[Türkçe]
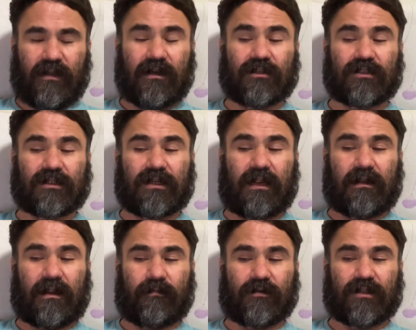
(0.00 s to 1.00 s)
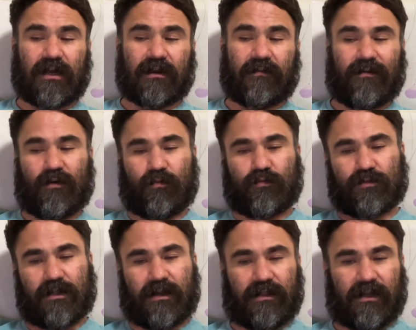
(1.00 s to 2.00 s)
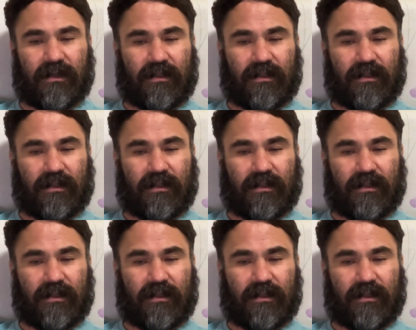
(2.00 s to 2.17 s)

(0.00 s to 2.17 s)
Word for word: İyice silahlanmışlar ve omuzlarındaki